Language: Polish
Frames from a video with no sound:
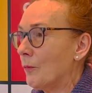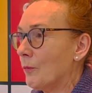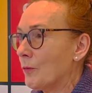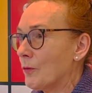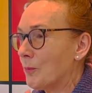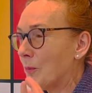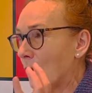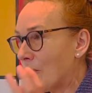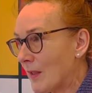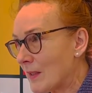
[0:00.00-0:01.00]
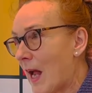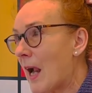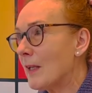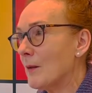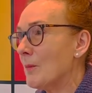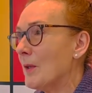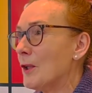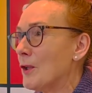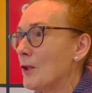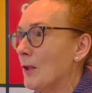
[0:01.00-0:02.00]
sprowadzali
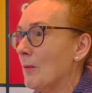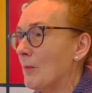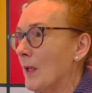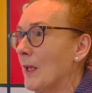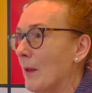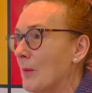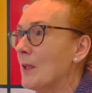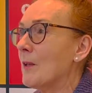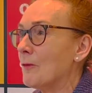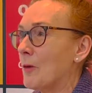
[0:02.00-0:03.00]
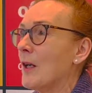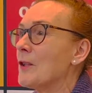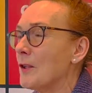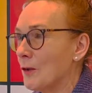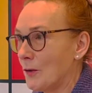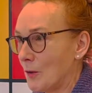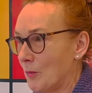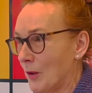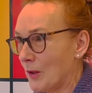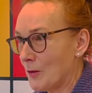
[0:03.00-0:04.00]
myśl Beniamina właśnie do tych
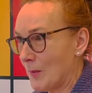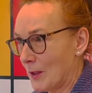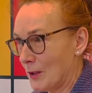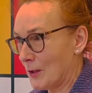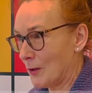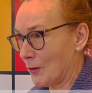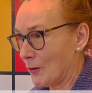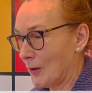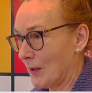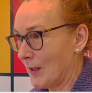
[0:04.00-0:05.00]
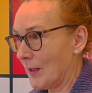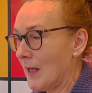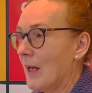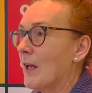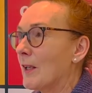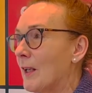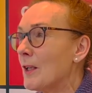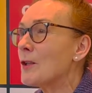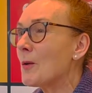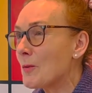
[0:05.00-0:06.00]
pojęć marksistowskich.
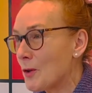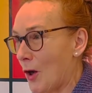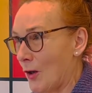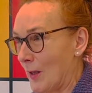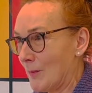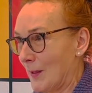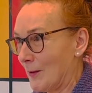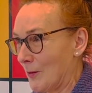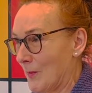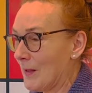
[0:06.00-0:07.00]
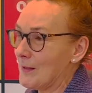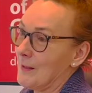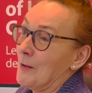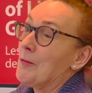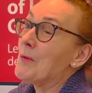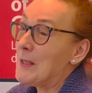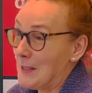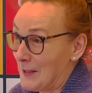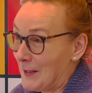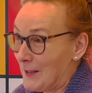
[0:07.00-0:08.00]
Gershom Scholem natomiast, jako
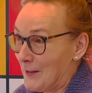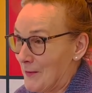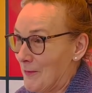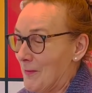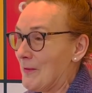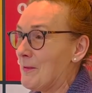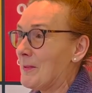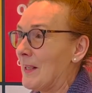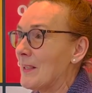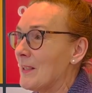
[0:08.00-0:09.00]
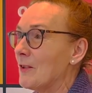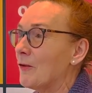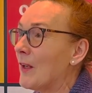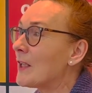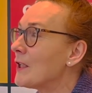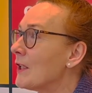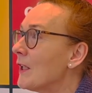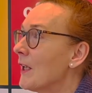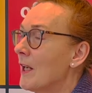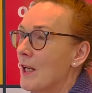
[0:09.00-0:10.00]
mistyk, w pewnym sensie twierdzi,
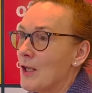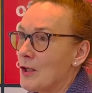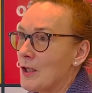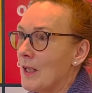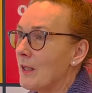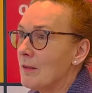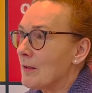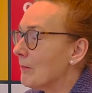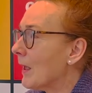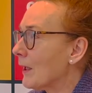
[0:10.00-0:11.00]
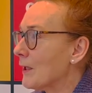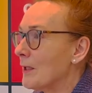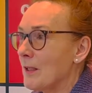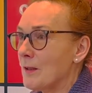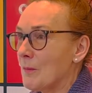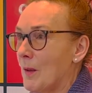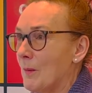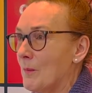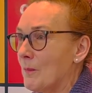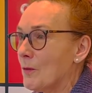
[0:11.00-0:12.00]
że z
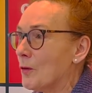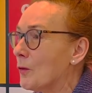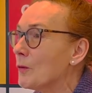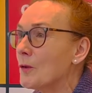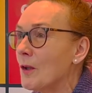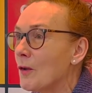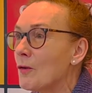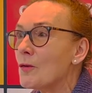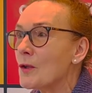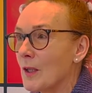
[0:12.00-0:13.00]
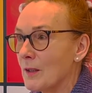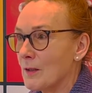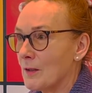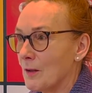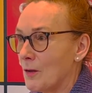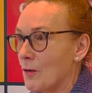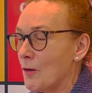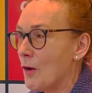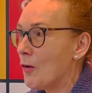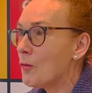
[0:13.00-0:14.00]
marksizmem trudno często
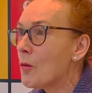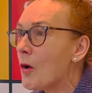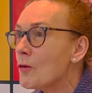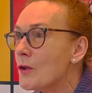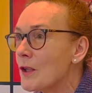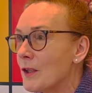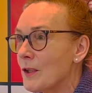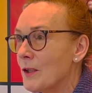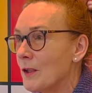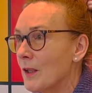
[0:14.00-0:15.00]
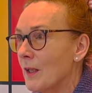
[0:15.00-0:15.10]
łączyć